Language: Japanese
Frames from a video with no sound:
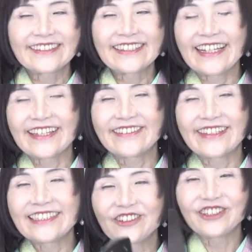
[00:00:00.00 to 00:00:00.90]
ね、
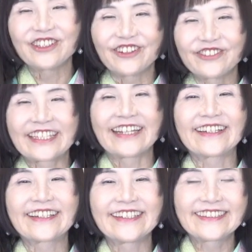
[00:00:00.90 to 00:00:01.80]
俺んち来いよみたい
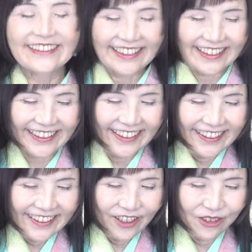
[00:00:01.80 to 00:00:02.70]
な感じで、
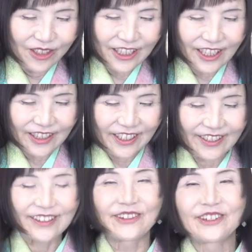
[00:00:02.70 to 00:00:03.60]
これだった
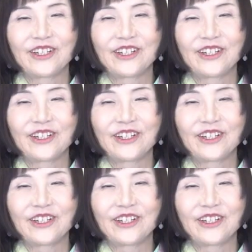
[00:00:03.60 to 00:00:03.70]
らさ